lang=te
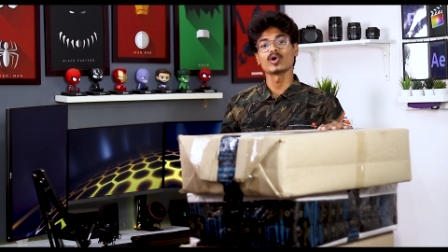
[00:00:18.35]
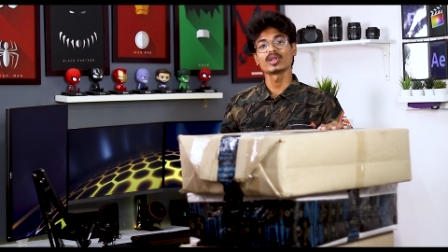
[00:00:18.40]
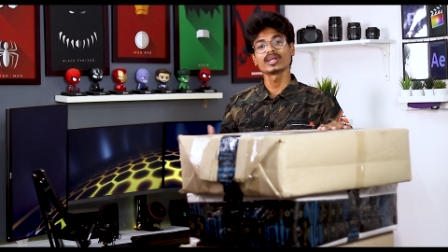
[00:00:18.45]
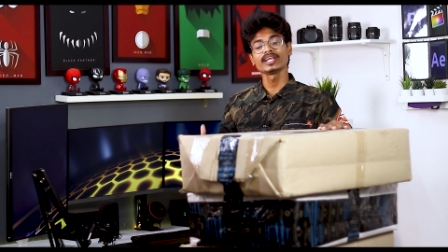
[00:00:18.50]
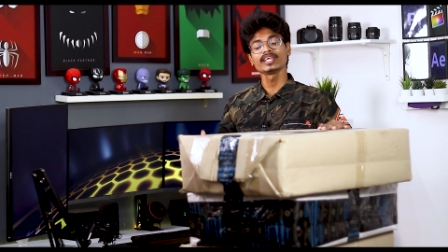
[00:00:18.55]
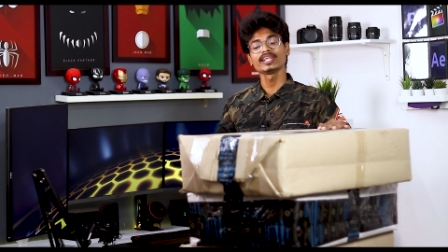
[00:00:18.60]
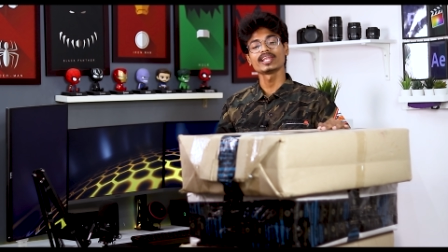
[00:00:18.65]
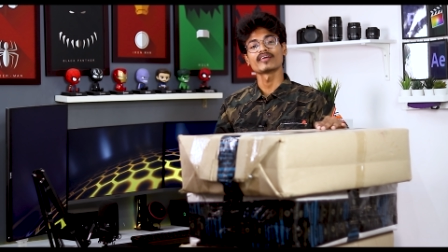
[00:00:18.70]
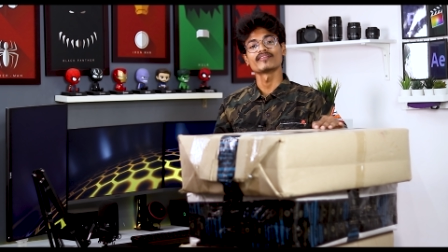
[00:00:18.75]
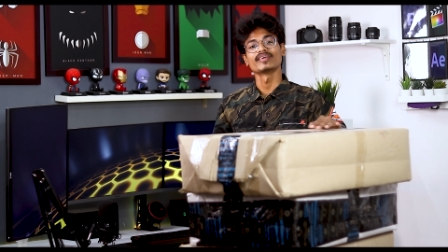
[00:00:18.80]

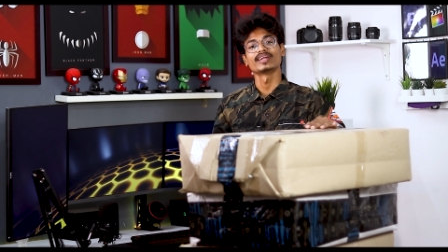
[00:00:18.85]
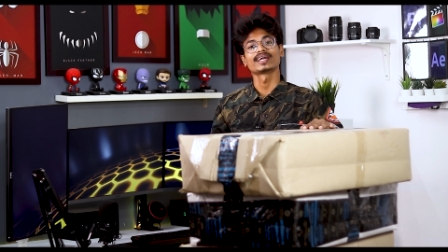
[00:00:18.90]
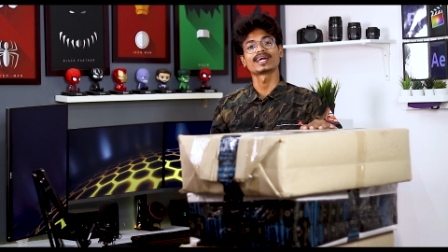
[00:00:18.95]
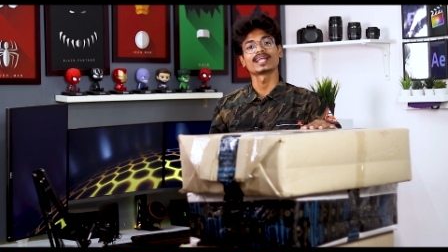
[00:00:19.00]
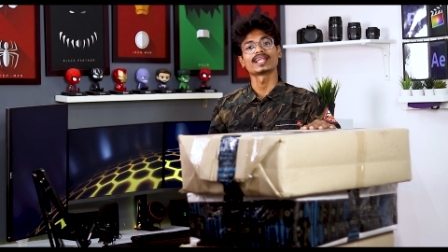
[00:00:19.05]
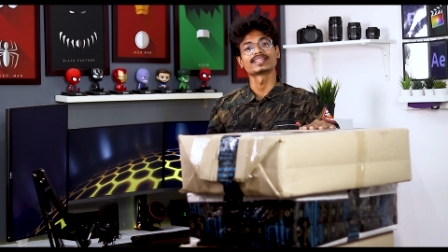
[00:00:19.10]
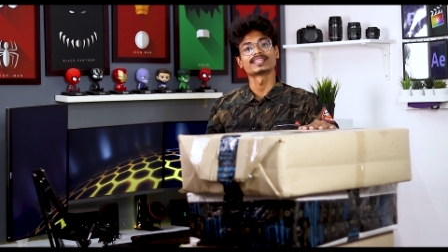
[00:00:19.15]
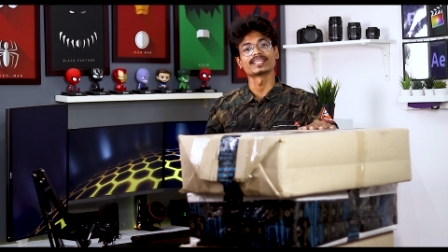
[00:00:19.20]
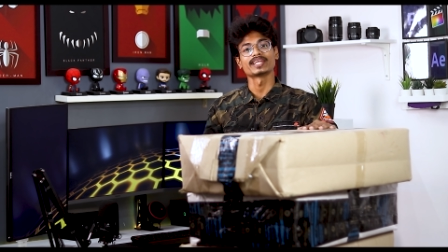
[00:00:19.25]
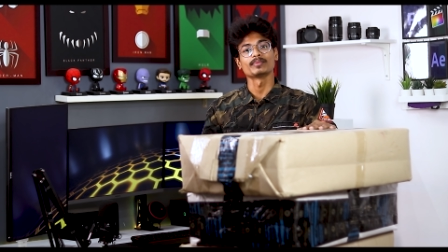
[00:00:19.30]
ఆల్రెడీ నా
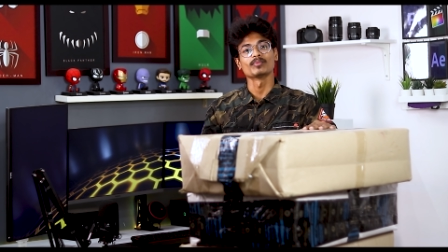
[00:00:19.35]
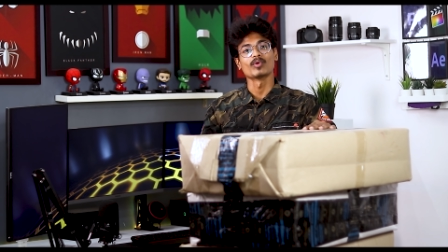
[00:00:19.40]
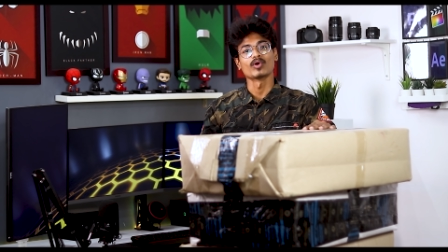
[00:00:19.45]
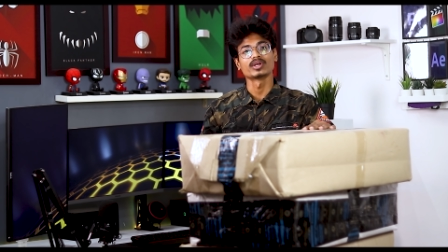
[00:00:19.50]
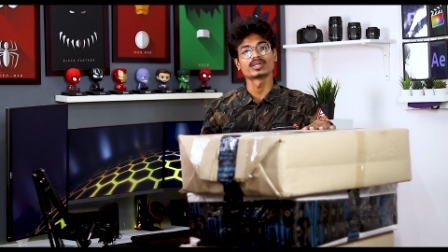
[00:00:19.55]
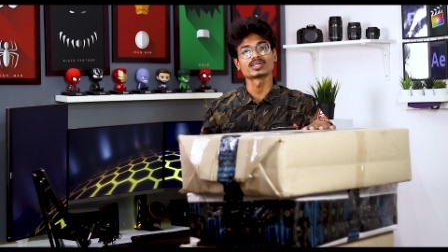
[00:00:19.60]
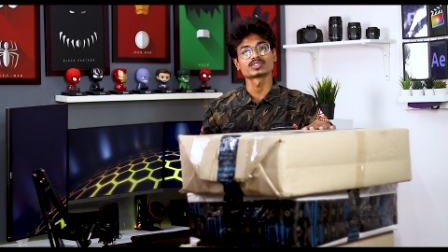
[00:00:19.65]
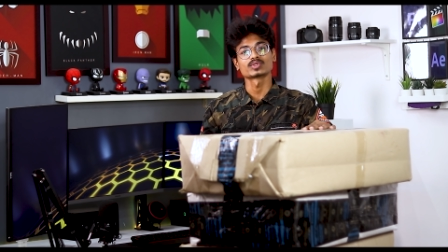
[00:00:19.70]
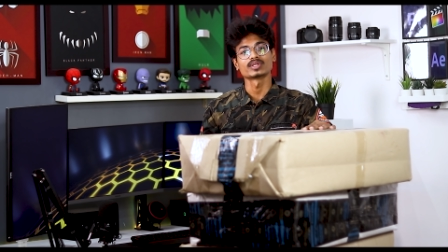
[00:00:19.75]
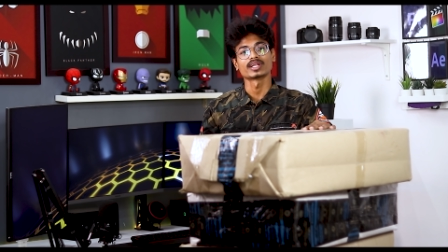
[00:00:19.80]
వెనకాల త్రీ
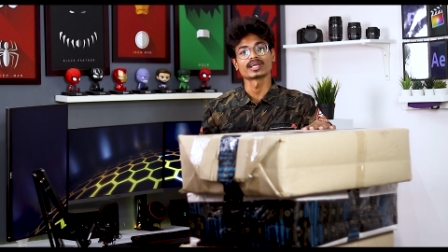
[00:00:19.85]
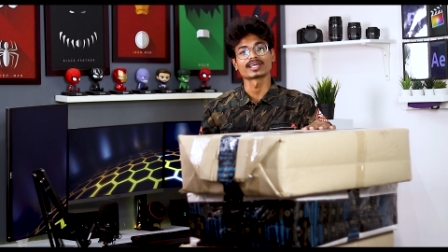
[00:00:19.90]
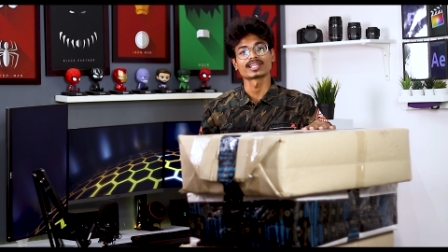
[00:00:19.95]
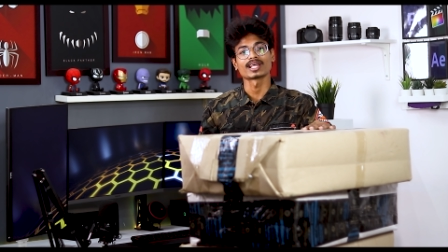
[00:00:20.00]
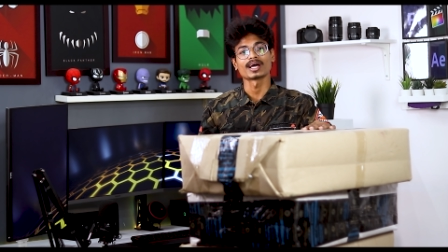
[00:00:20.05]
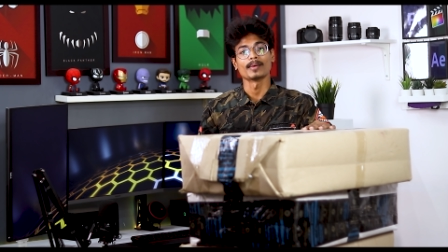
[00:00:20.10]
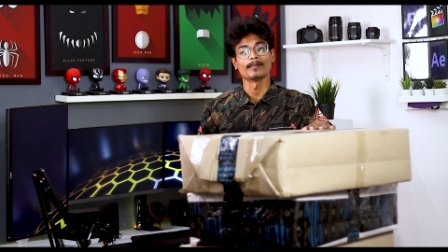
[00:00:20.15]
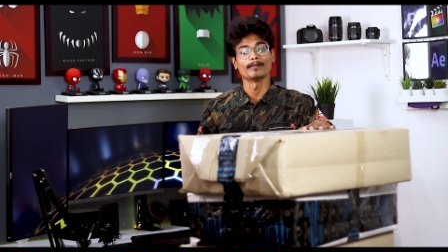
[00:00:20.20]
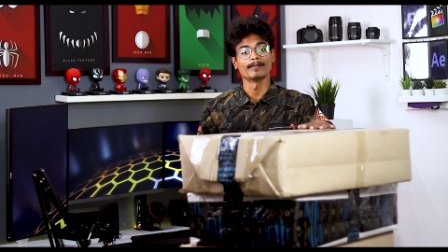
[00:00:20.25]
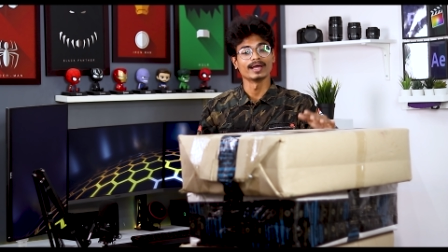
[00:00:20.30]
మానిటర్స్
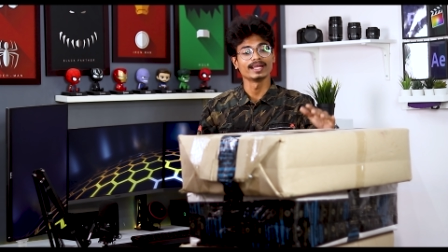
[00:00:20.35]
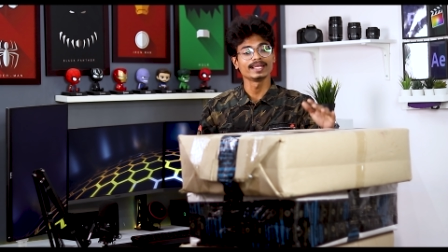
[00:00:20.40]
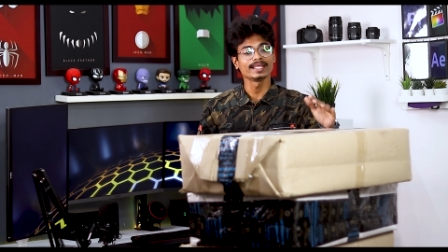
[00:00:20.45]
ఉన్నాయి కదా